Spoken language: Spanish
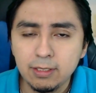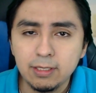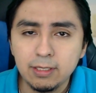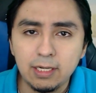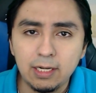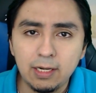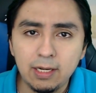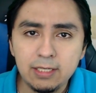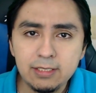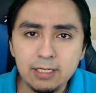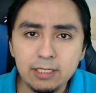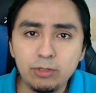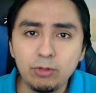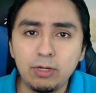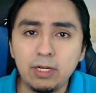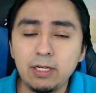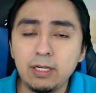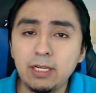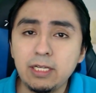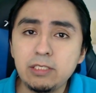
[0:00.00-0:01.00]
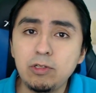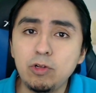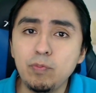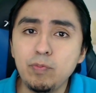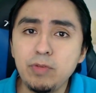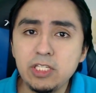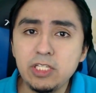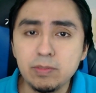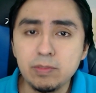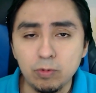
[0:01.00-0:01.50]
El gas natural es lo
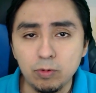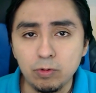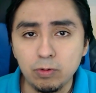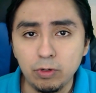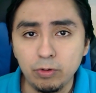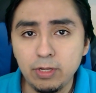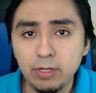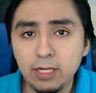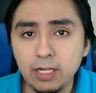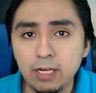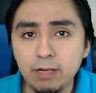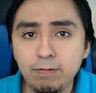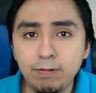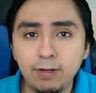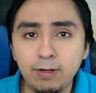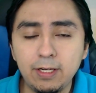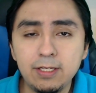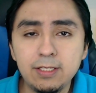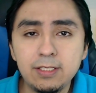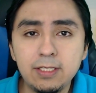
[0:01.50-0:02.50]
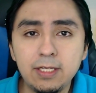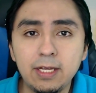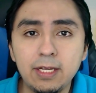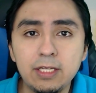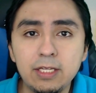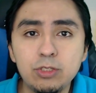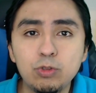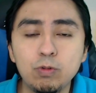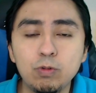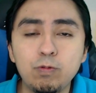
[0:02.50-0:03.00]
mismo, la única diferencia
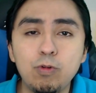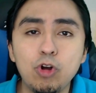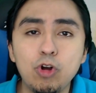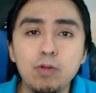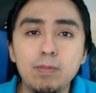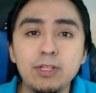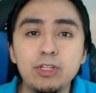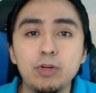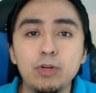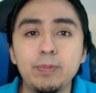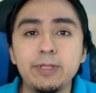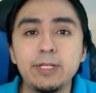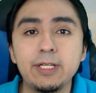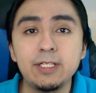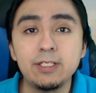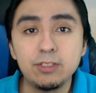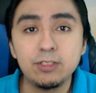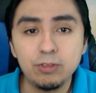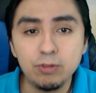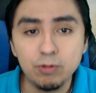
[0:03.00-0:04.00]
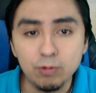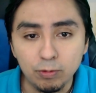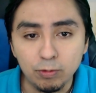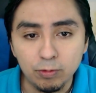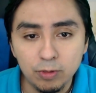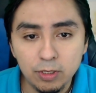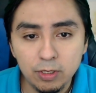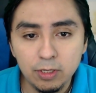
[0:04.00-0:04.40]
es su forma de obtención.